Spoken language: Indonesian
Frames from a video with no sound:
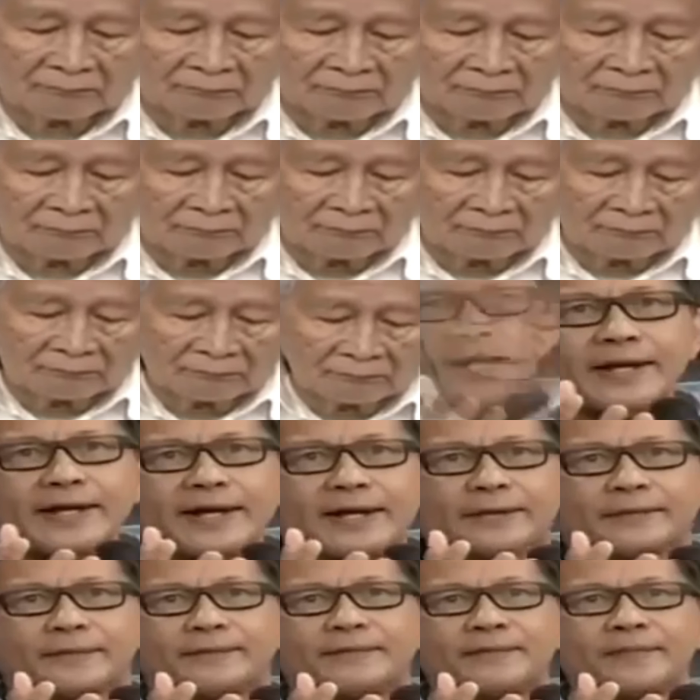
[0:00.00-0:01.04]
Itu
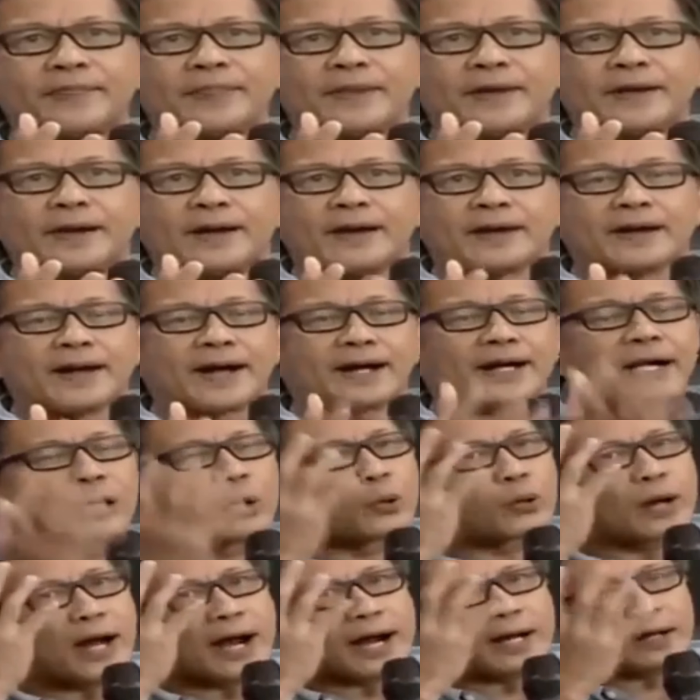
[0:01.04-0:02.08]
soalnya tuh. Nah,
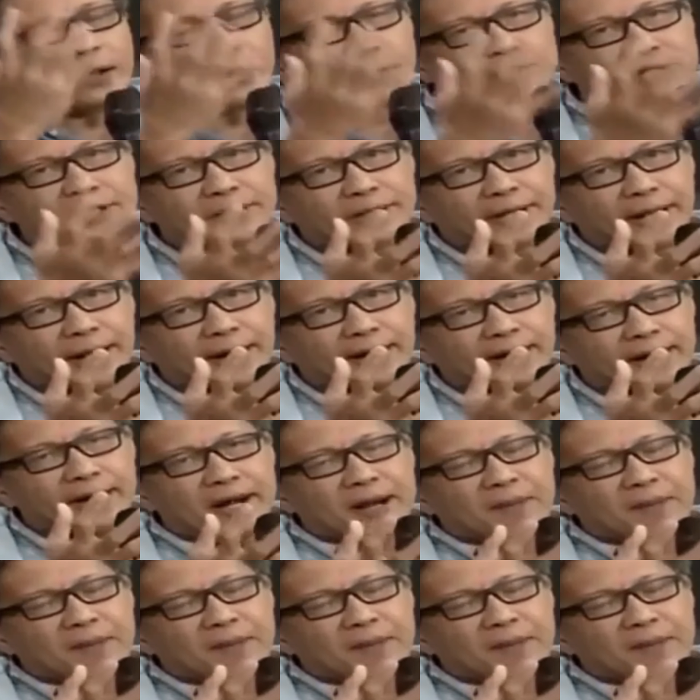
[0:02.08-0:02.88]
kekurangan oksigen